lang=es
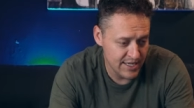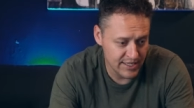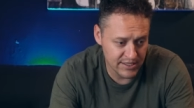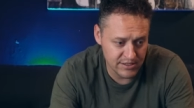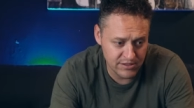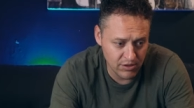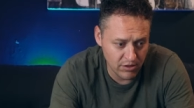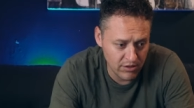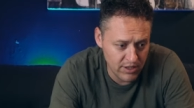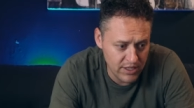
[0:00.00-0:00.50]

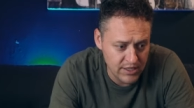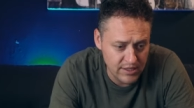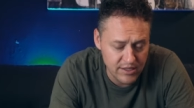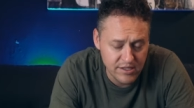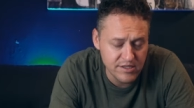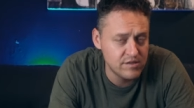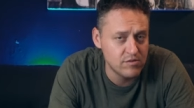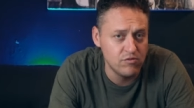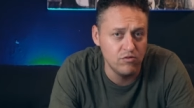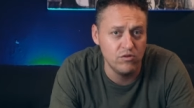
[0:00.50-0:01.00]
Eso
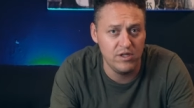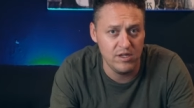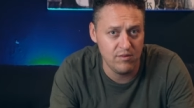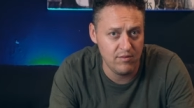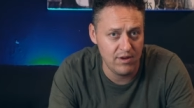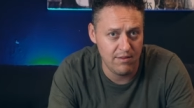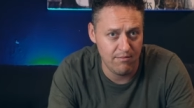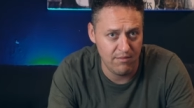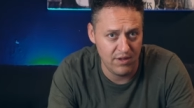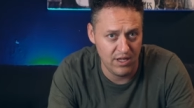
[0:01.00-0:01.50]

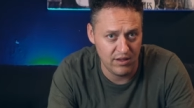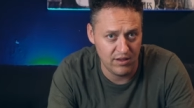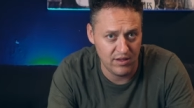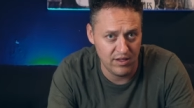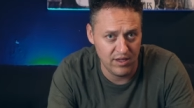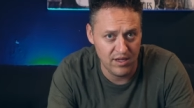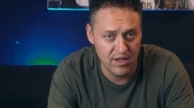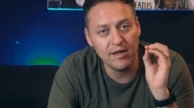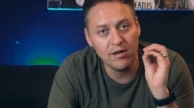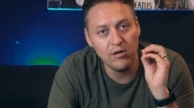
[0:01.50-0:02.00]

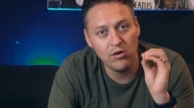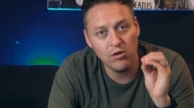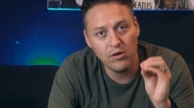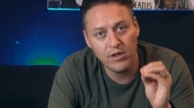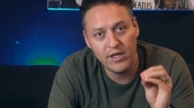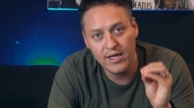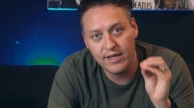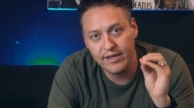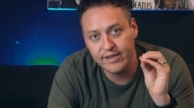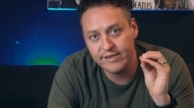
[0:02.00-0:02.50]
indiscutiblemente.
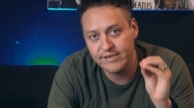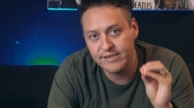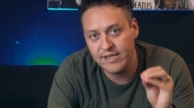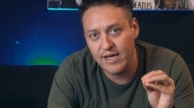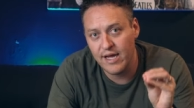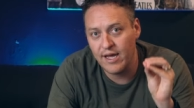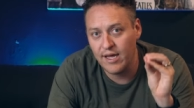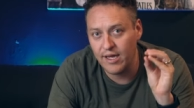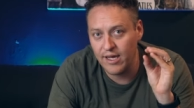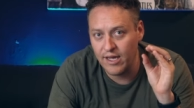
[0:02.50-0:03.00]
tecnología que
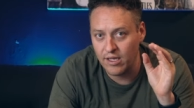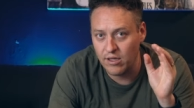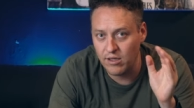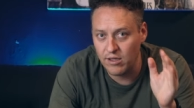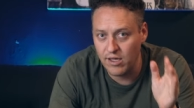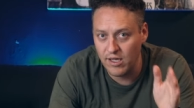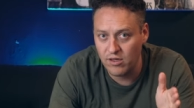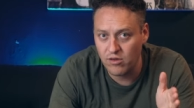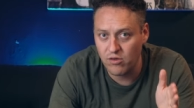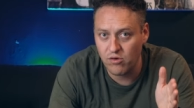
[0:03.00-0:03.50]
está en
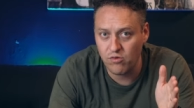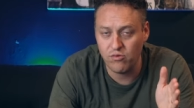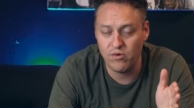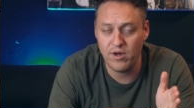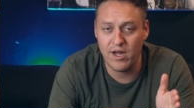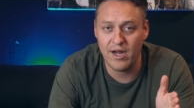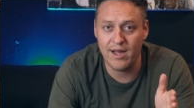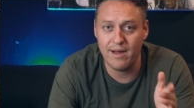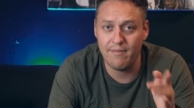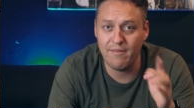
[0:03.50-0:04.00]
dentro de
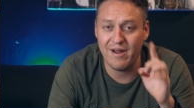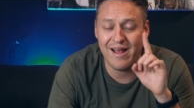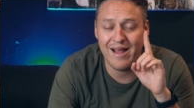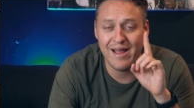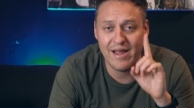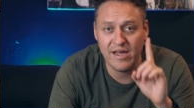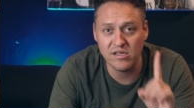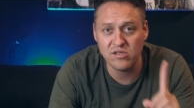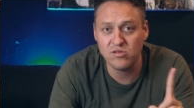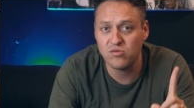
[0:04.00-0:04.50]
una cámara
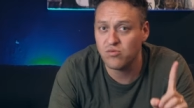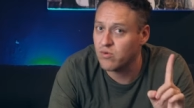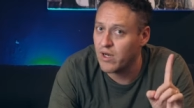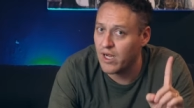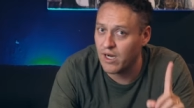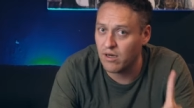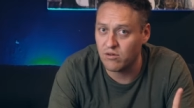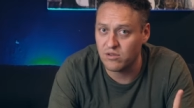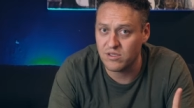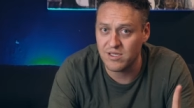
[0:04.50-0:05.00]
es
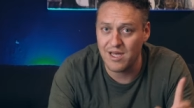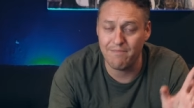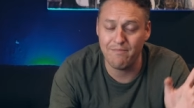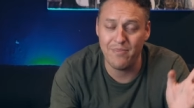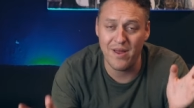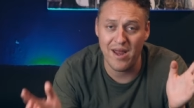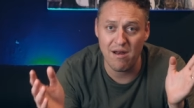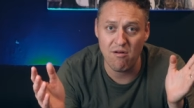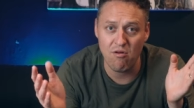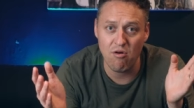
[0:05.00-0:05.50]
una cosa,
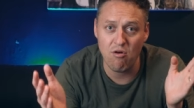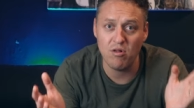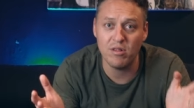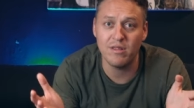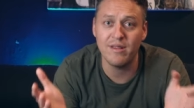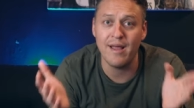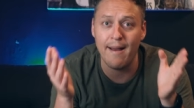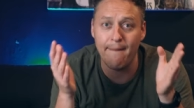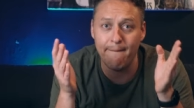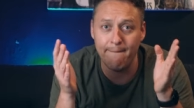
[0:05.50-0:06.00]
pero
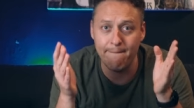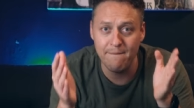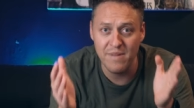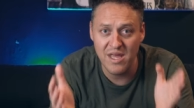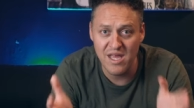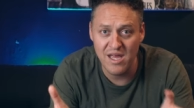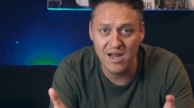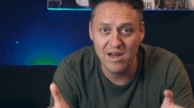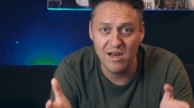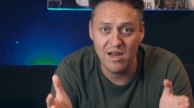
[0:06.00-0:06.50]

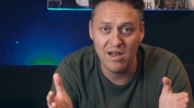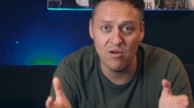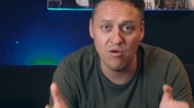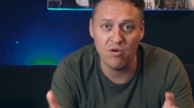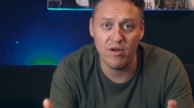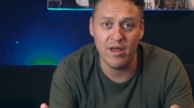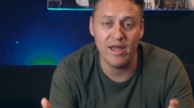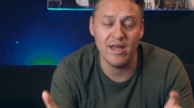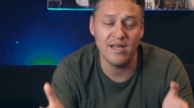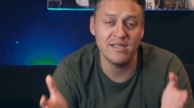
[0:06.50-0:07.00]
también lo
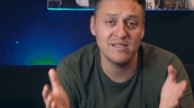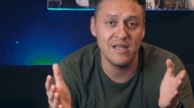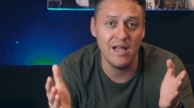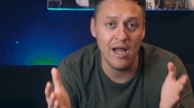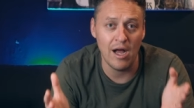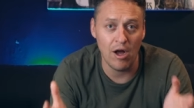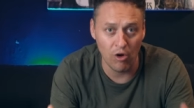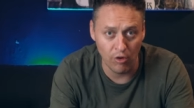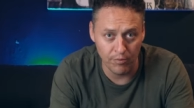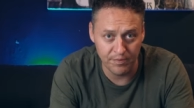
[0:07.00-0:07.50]
que es
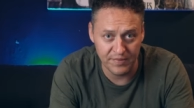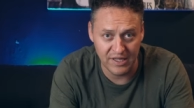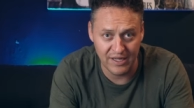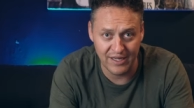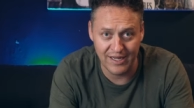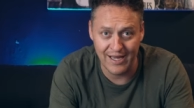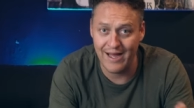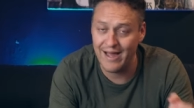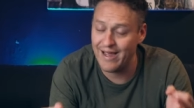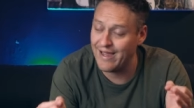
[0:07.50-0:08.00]
la
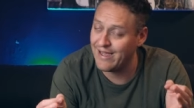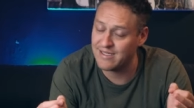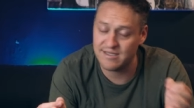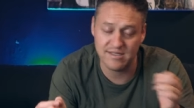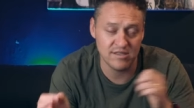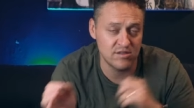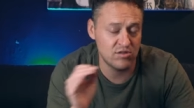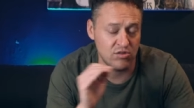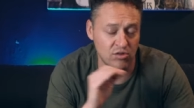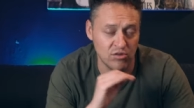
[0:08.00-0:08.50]
óptica
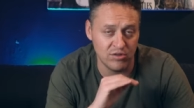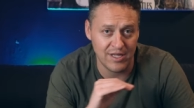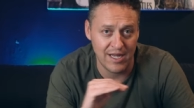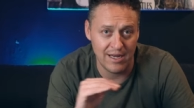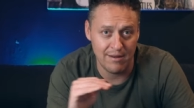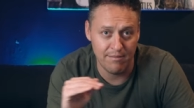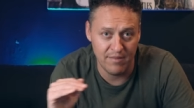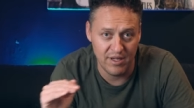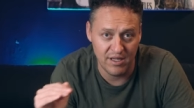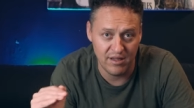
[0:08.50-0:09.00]
es
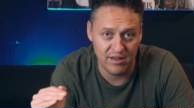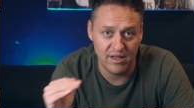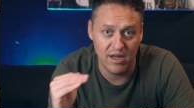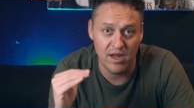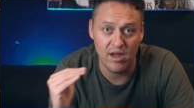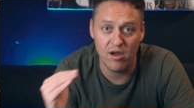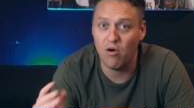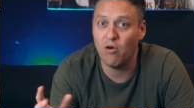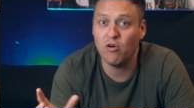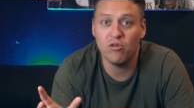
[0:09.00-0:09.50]

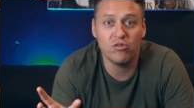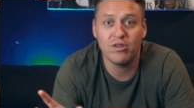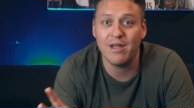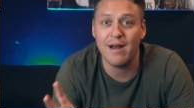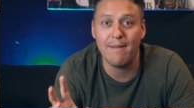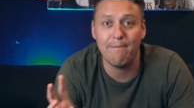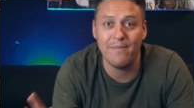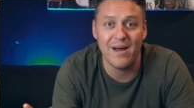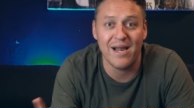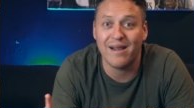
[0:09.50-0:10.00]
totalmente
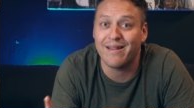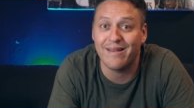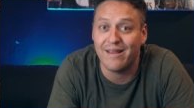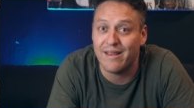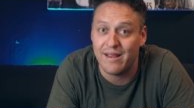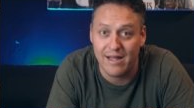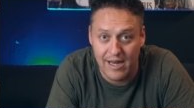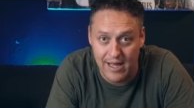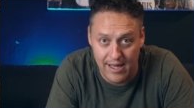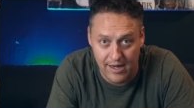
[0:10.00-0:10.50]
otra parte
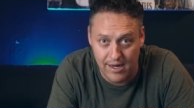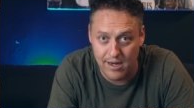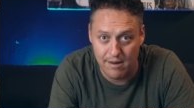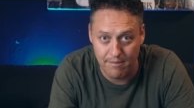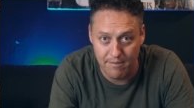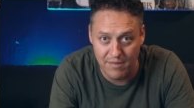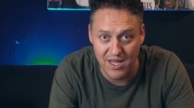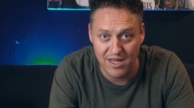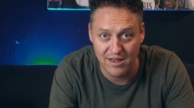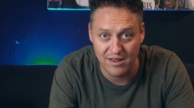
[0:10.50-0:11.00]
de la
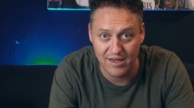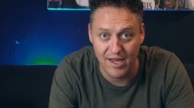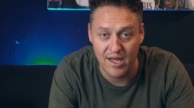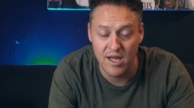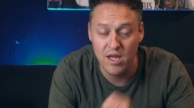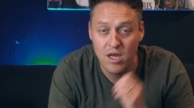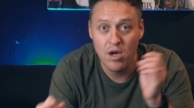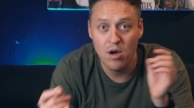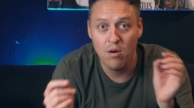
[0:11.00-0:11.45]
herramienta.